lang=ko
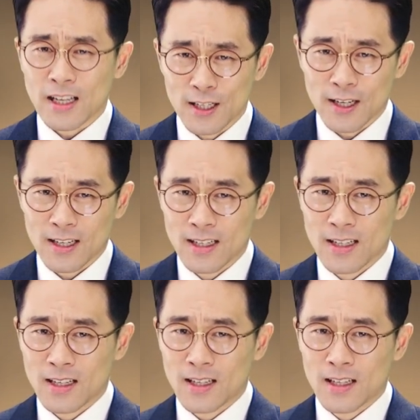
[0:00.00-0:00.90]
아니라
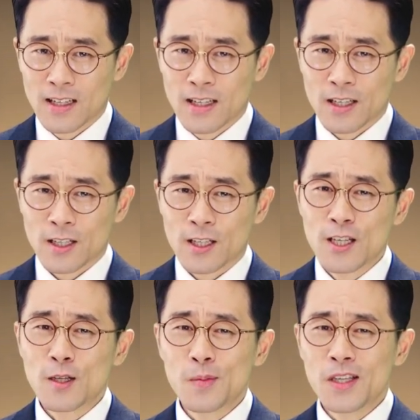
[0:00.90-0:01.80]

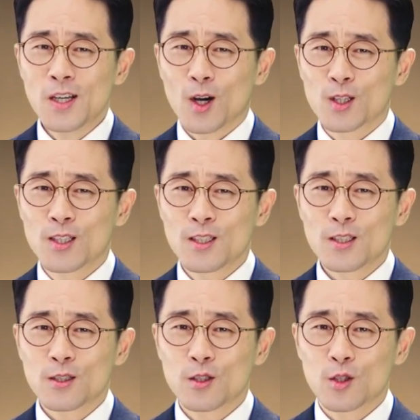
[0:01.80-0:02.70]
이미 얻은
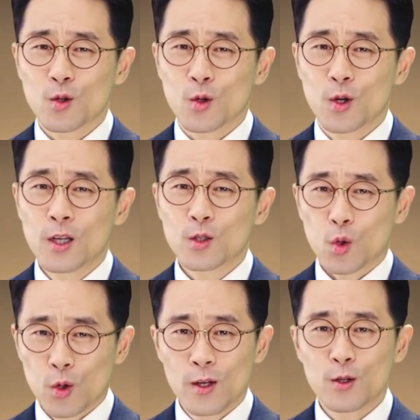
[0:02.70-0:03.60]
승리도
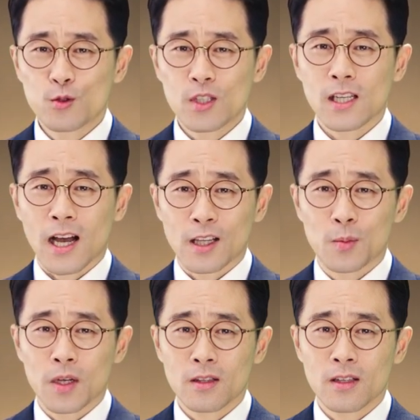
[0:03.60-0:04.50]
돌려주지
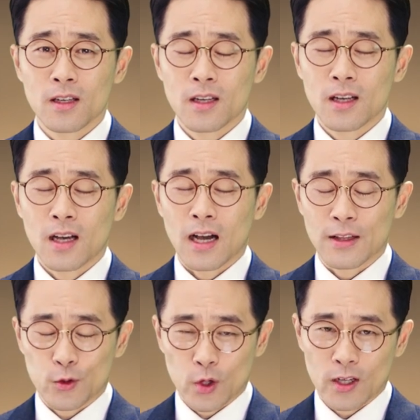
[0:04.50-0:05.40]
않으면
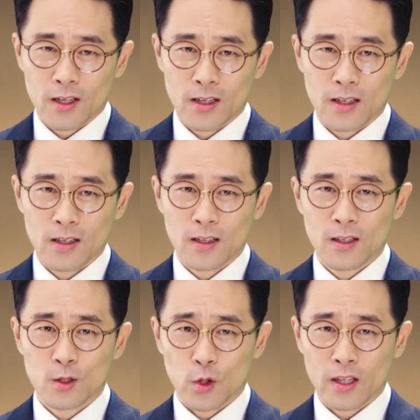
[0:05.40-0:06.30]
안 되게
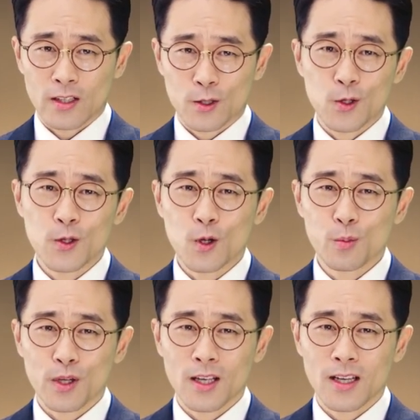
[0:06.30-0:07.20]
된 그런
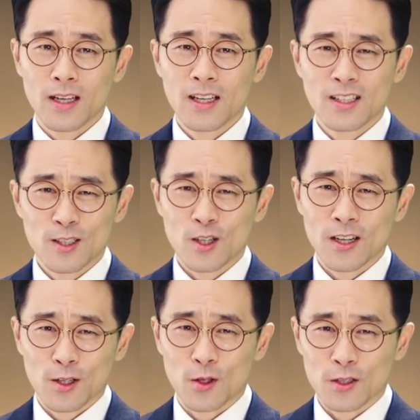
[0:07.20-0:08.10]
형편에
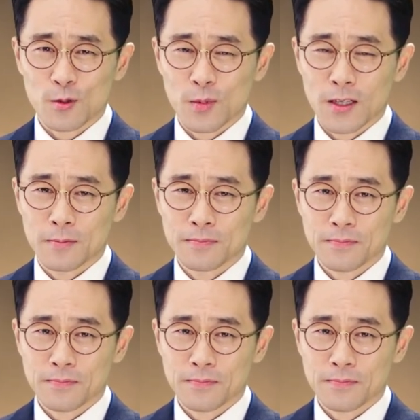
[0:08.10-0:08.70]
처하게 되었습니다.